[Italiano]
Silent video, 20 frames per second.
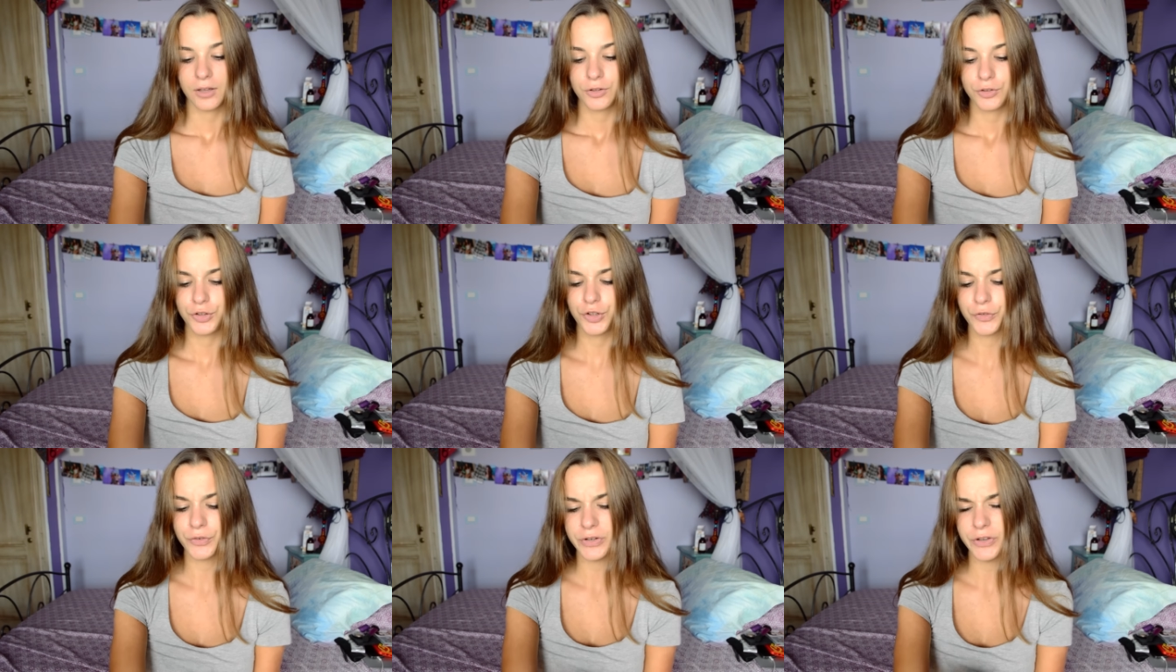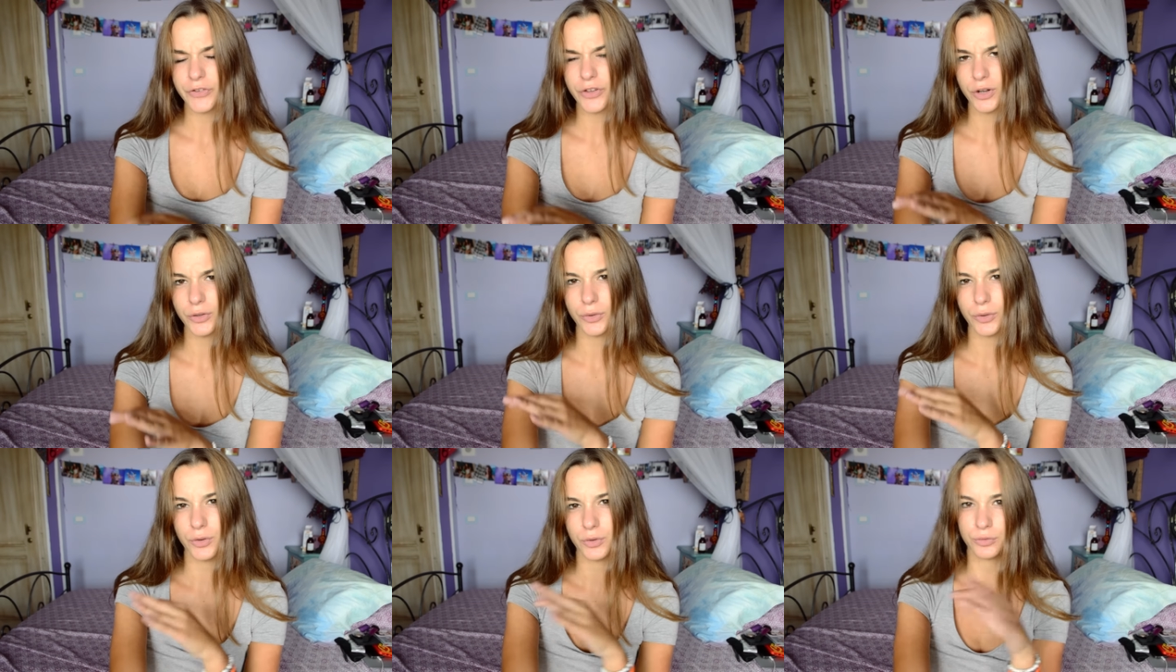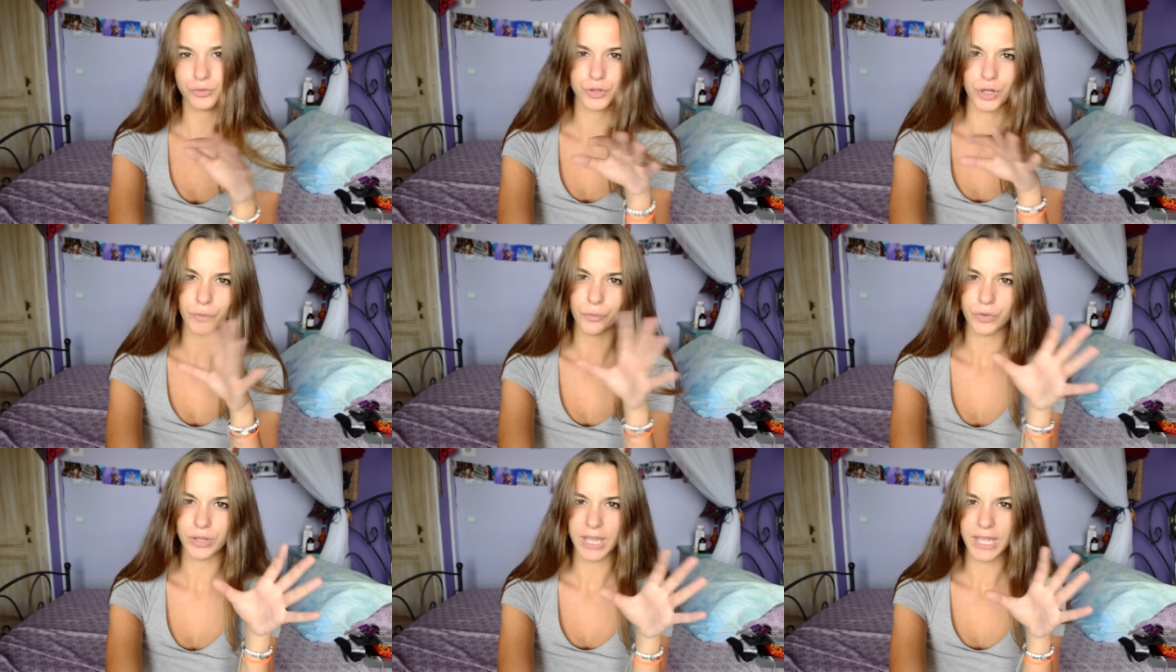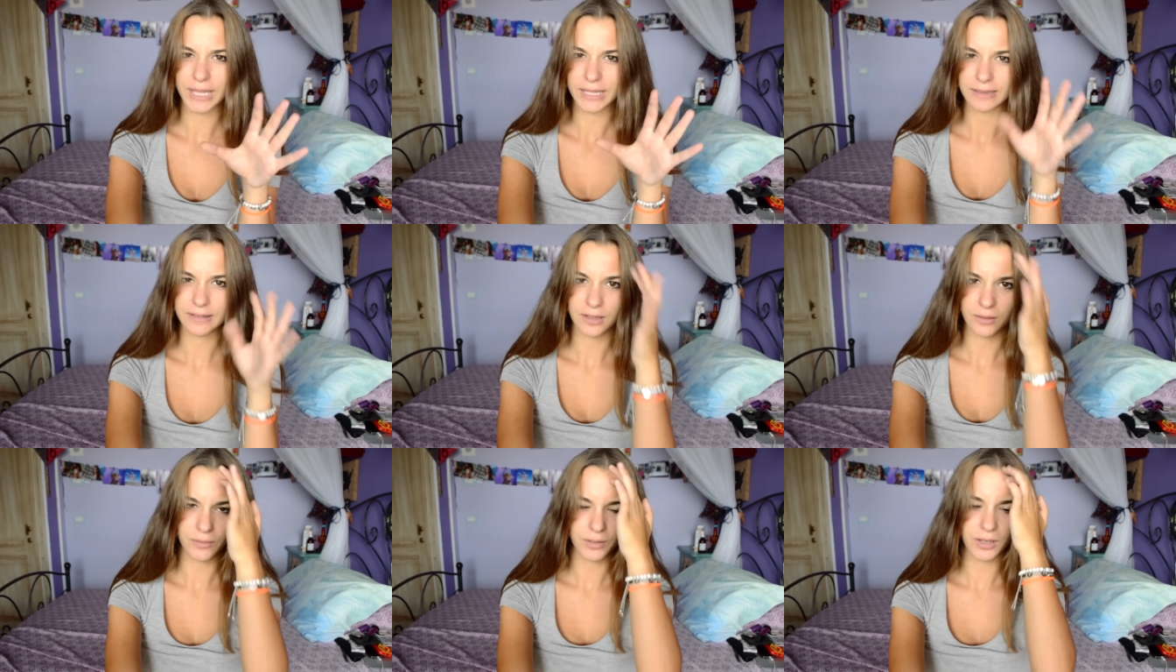dove di solito io non trovo
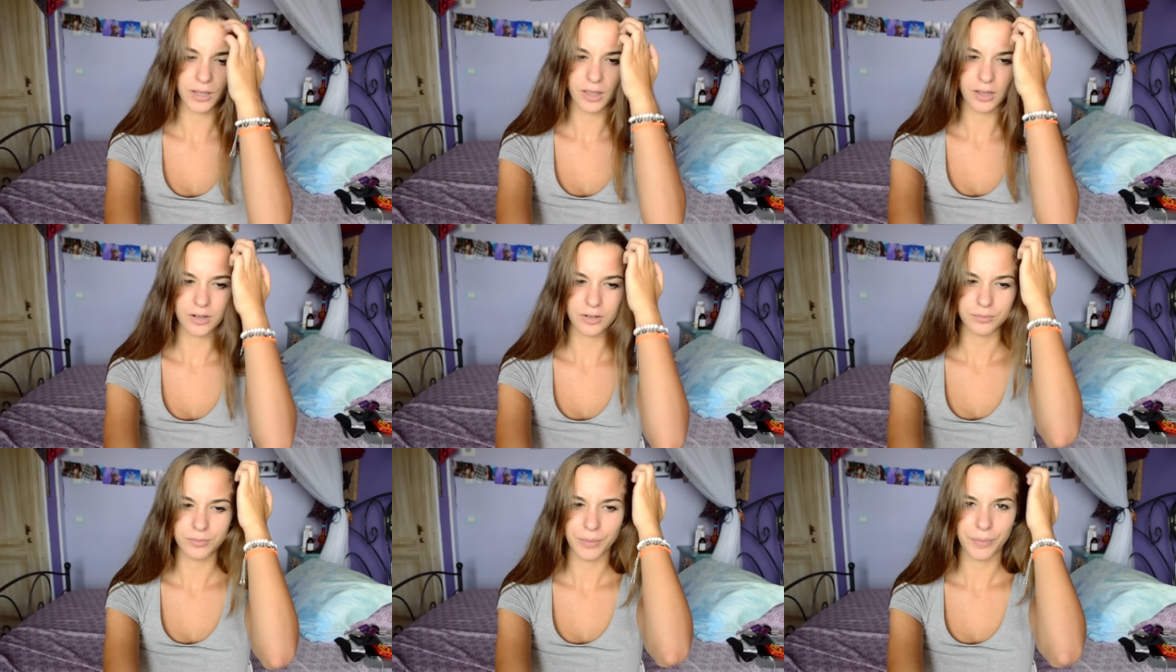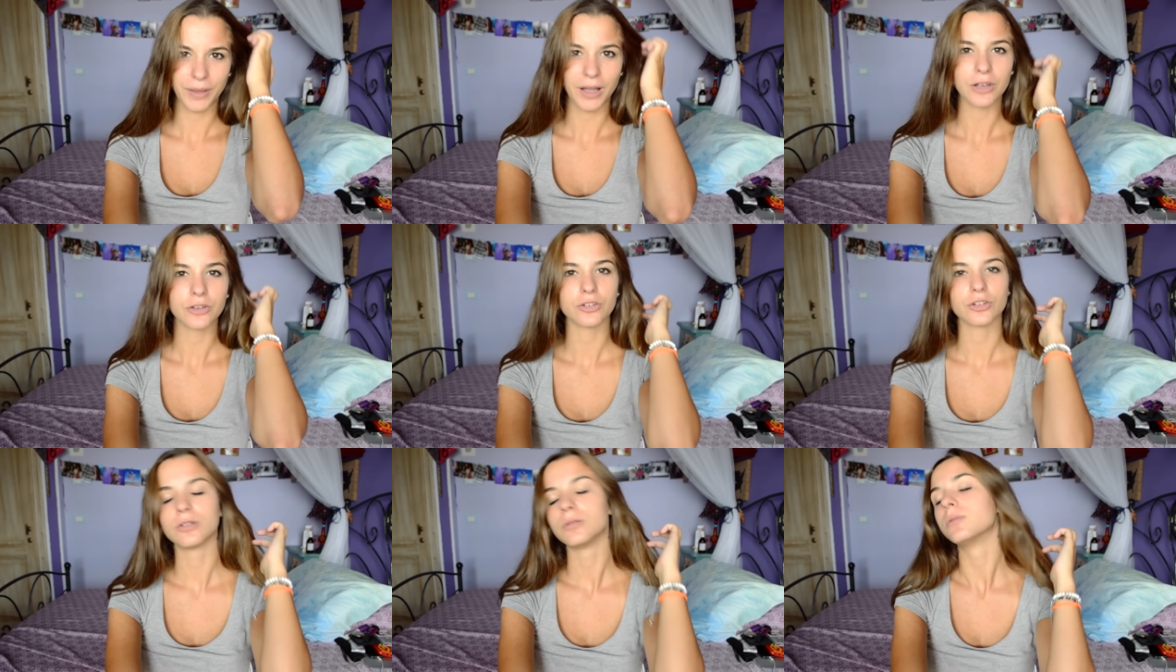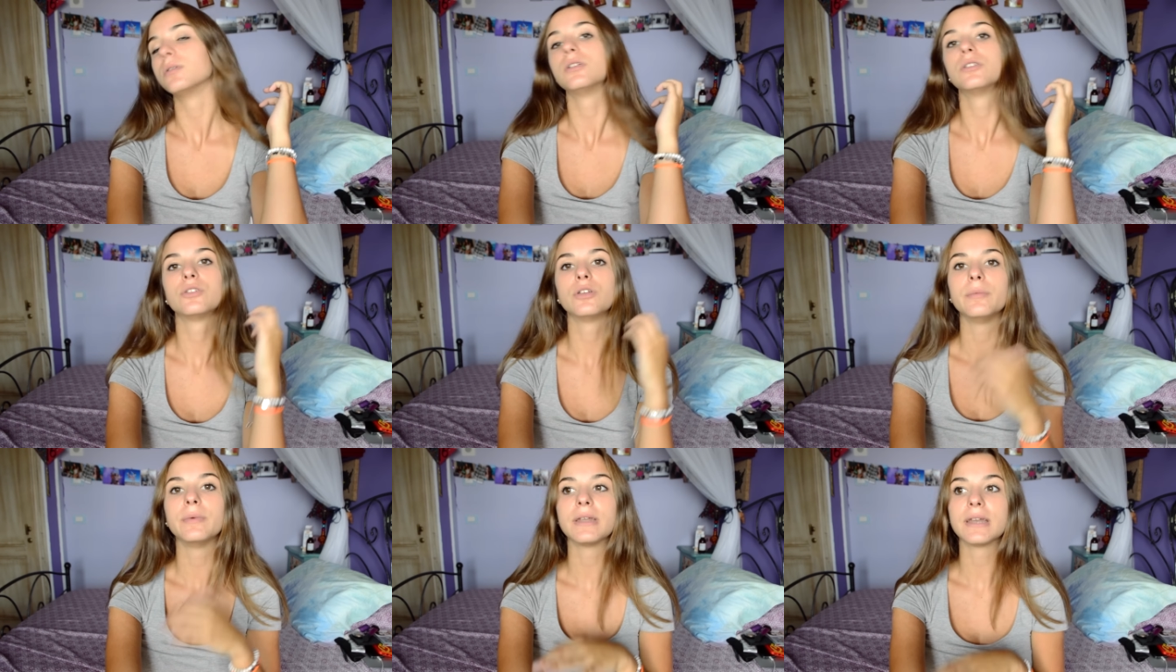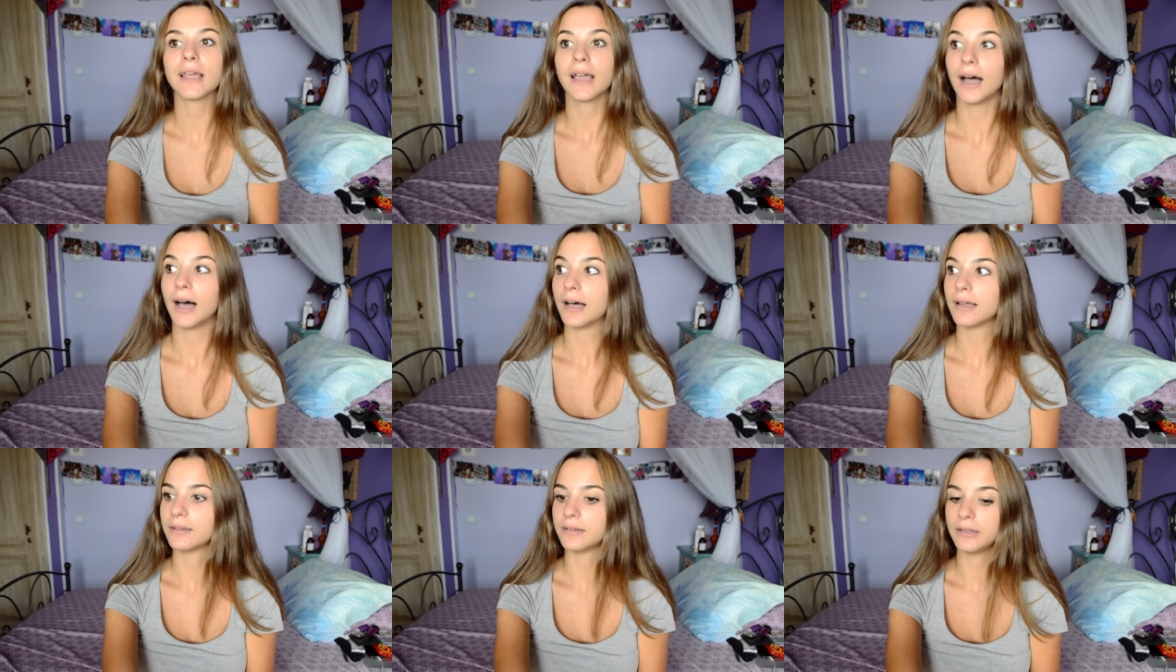niente perché non mi piacciono molto i
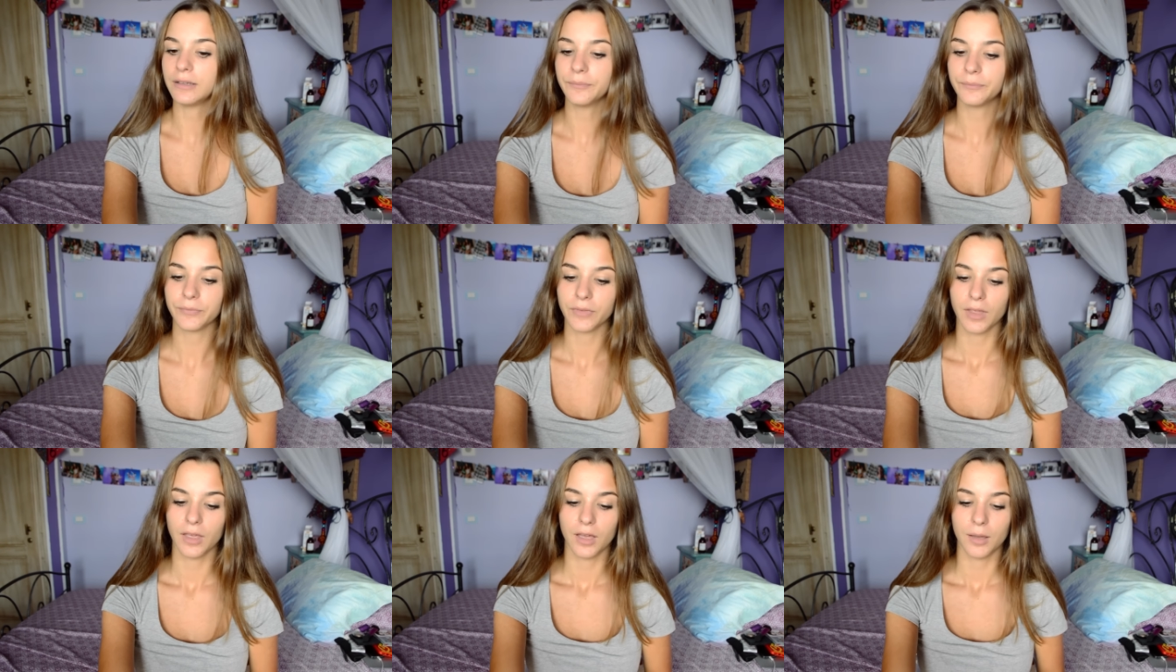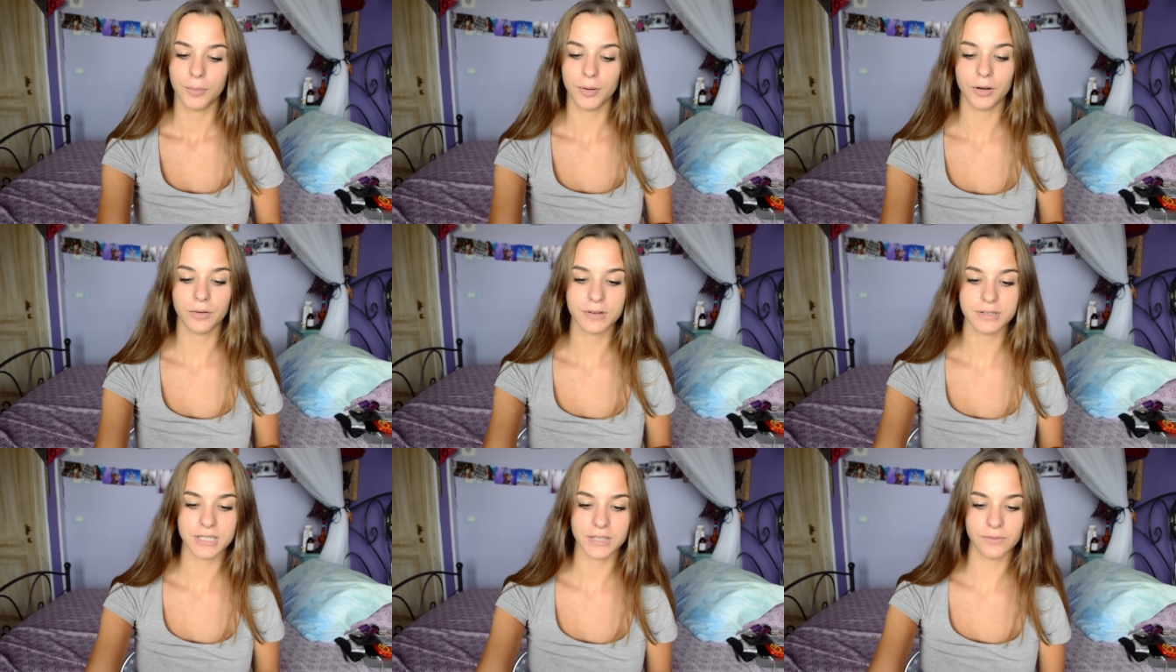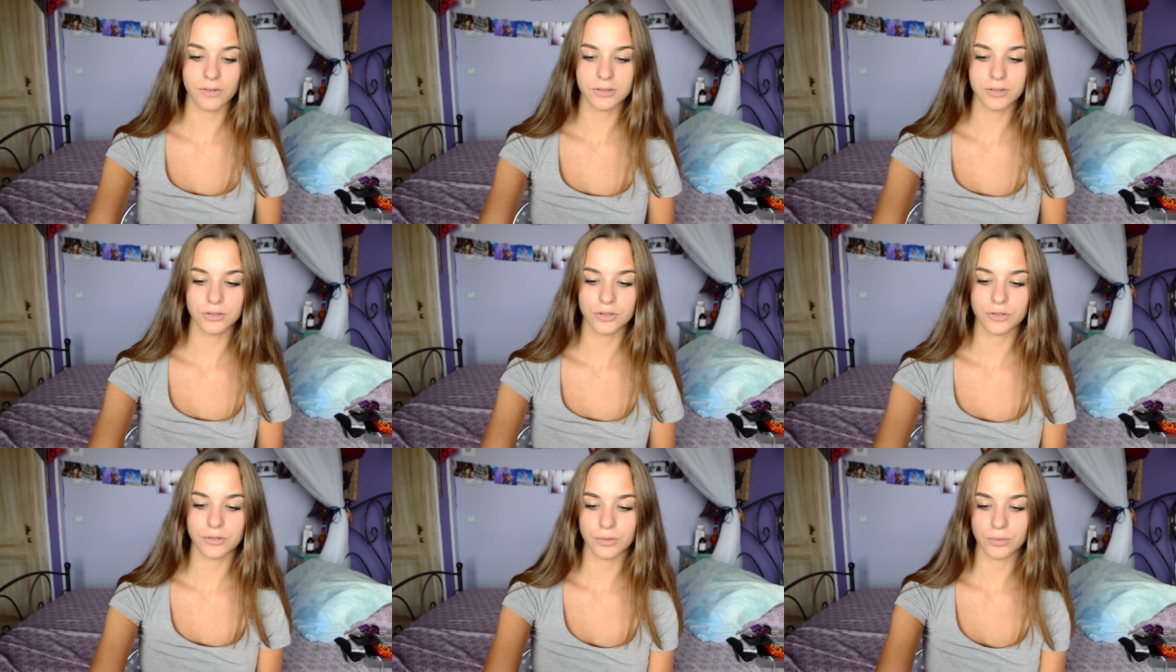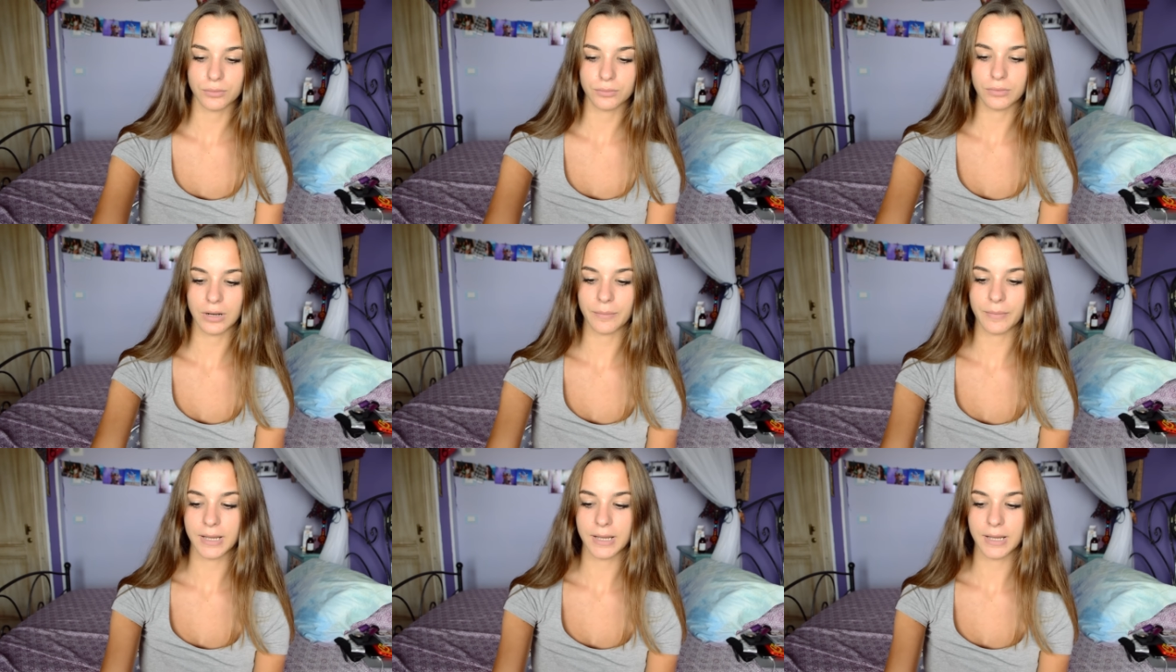mercati però questa volta ho trovato una